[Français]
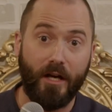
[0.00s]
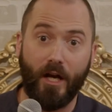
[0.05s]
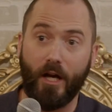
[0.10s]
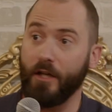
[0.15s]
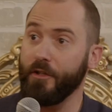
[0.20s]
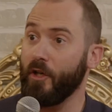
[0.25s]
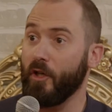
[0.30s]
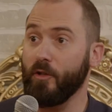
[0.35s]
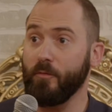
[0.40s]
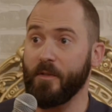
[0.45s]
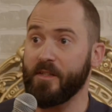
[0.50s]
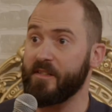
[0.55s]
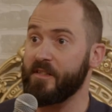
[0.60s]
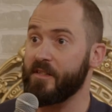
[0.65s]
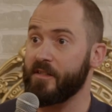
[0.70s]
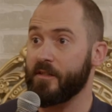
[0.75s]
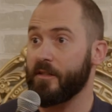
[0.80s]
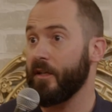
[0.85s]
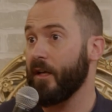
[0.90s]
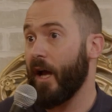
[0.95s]
grand nombre
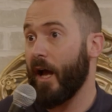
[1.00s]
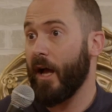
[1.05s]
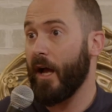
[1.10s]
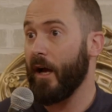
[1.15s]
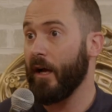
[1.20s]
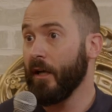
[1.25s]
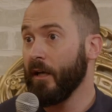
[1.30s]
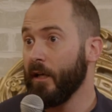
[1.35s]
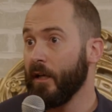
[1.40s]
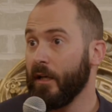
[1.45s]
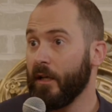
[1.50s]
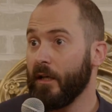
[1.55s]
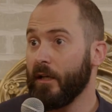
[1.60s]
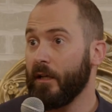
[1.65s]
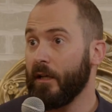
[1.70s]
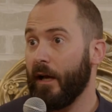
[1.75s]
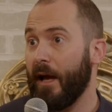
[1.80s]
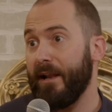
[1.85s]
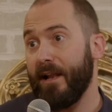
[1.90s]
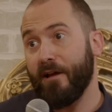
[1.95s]
assister à,
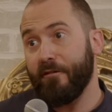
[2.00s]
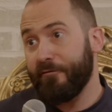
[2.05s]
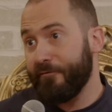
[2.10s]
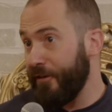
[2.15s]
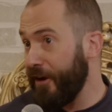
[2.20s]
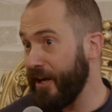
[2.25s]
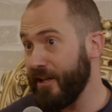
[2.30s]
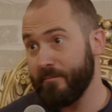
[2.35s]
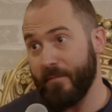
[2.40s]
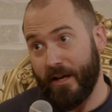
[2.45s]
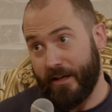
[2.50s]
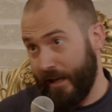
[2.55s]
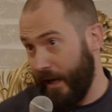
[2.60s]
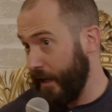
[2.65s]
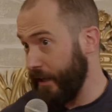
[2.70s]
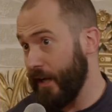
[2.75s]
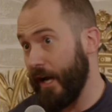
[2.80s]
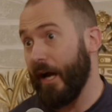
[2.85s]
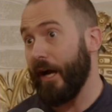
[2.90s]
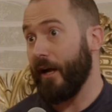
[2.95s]
à la fin de ma
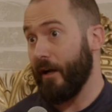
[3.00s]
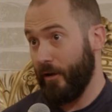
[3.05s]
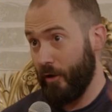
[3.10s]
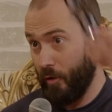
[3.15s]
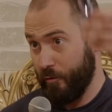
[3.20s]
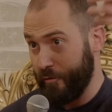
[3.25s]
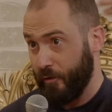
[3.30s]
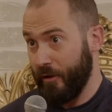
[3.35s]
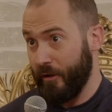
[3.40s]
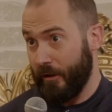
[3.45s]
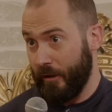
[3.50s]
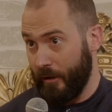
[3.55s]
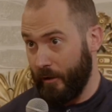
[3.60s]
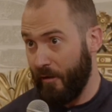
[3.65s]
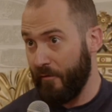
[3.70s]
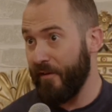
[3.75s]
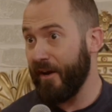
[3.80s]
carrière. On, va,